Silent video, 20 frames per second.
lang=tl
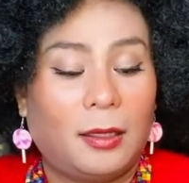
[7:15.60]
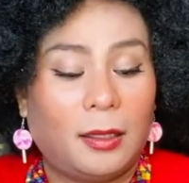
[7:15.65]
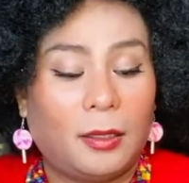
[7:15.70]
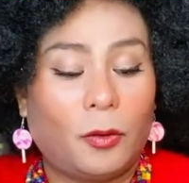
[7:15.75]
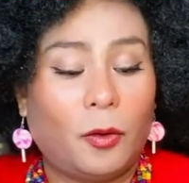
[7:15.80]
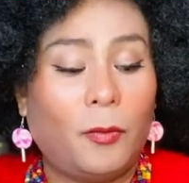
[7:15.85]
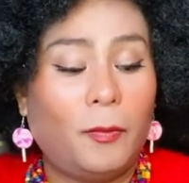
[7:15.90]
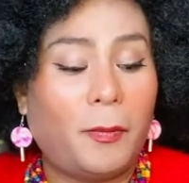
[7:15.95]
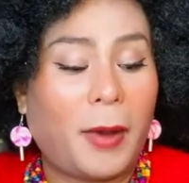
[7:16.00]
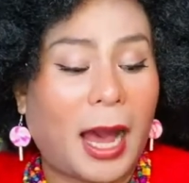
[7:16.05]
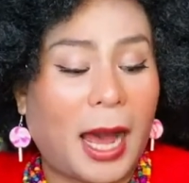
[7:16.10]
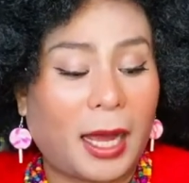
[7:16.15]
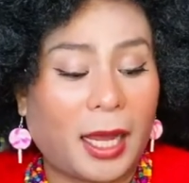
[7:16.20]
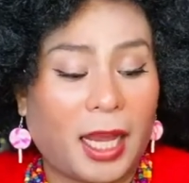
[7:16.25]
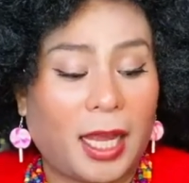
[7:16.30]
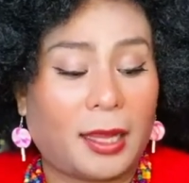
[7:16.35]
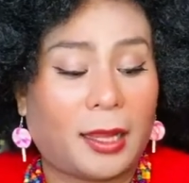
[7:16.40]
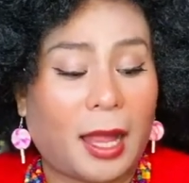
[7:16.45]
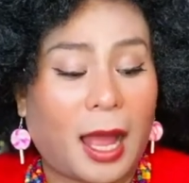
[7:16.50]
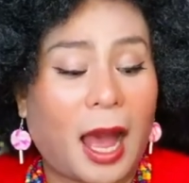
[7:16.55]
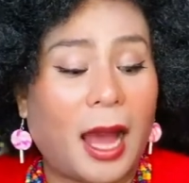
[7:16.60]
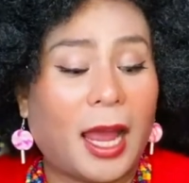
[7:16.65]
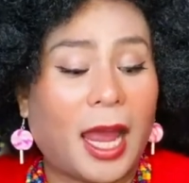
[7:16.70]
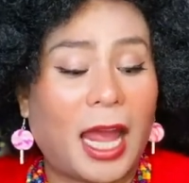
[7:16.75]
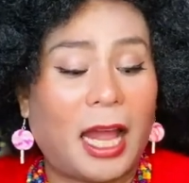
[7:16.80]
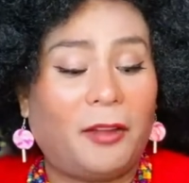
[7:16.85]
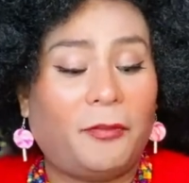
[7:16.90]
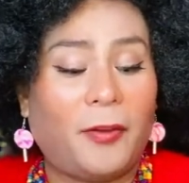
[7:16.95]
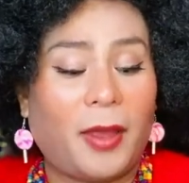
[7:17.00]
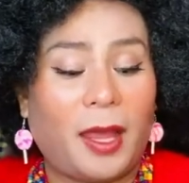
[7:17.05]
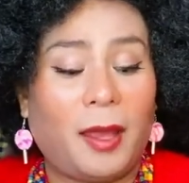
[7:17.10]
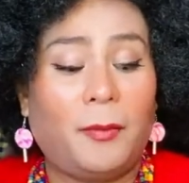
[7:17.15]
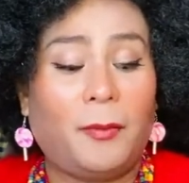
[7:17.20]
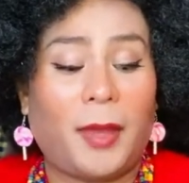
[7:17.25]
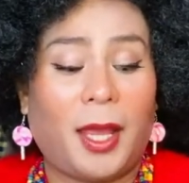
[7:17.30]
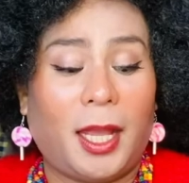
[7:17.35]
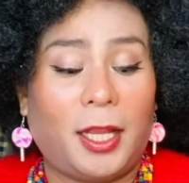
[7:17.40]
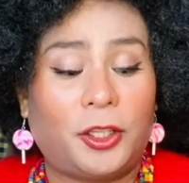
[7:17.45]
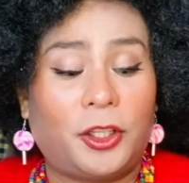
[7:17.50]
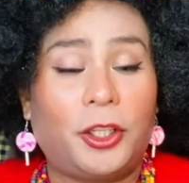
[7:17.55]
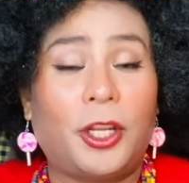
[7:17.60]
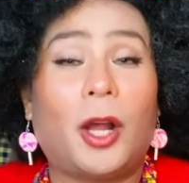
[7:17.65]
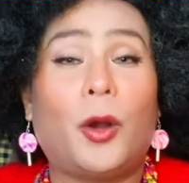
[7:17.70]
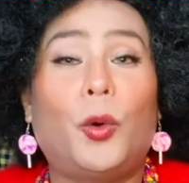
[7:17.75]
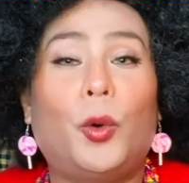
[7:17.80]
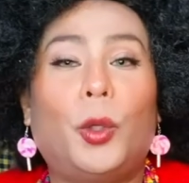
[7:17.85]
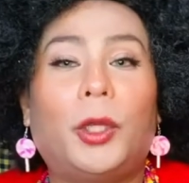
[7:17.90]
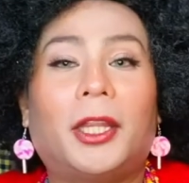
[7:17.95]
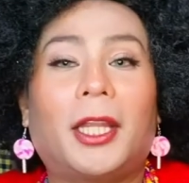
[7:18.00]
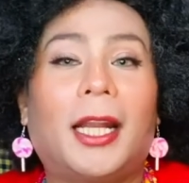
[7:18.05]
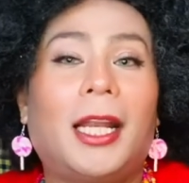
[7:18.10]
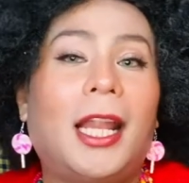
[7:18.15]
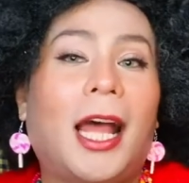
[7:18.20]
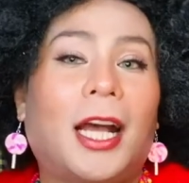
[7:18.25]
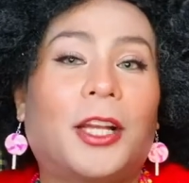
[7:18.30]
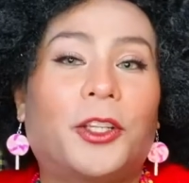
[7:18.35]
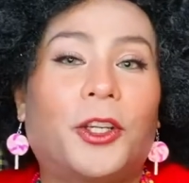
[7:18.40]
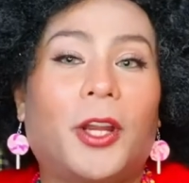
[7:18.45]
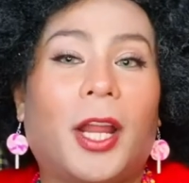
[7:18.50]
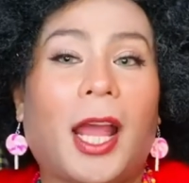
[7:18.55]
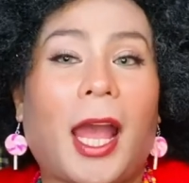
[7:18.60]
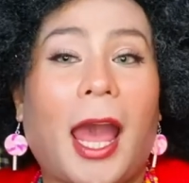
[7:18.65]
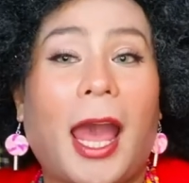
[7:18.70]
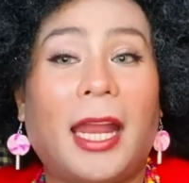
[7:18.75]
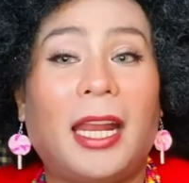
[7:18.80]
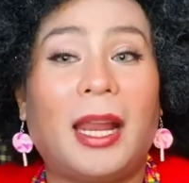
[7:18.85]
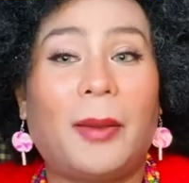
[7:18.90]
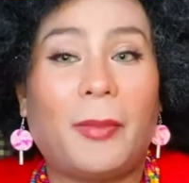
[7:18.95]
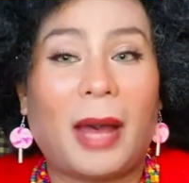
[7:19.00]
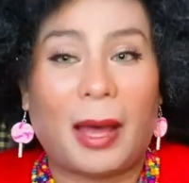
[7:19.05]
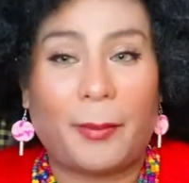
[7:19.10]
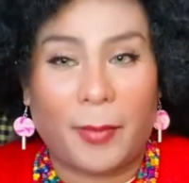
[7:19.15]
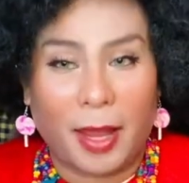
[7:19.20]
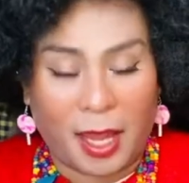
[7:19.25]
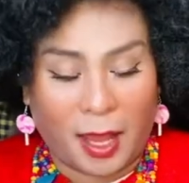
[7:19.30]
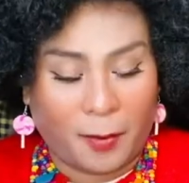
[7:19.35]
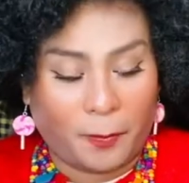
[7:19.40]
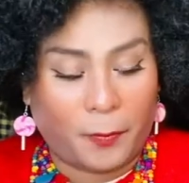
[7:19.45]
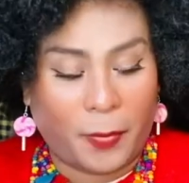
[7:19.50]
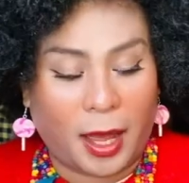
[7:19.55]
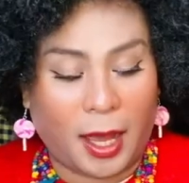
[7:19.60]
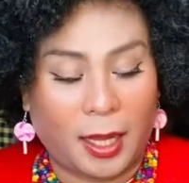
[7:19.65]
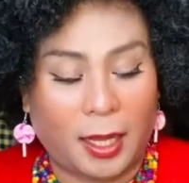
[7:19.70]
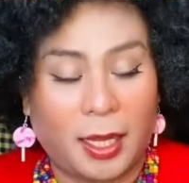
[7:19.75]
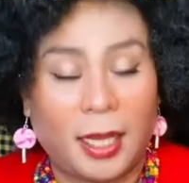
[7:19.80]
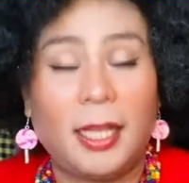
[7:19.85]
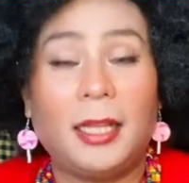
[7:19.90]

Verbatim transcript: kung bakit ang LVMH na ultra luxury ay namamayagpag.